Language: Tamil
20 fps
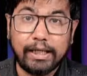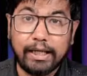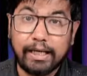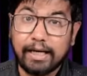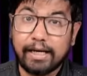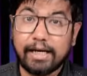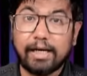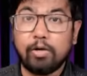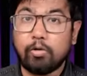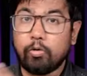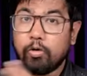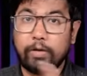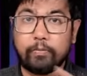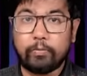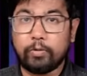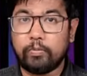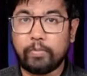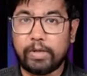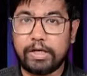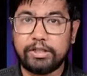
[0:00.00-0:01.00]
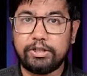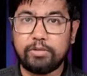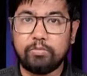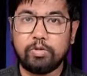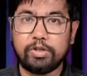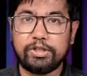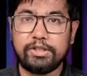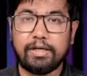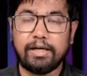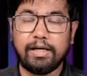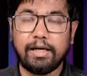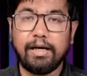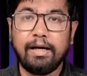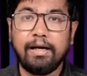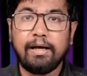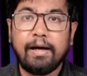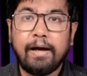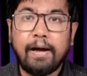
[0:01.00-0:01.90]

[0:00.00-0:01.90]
இலக்கண குறிப்பும் படித்து முடிச்சிருங்க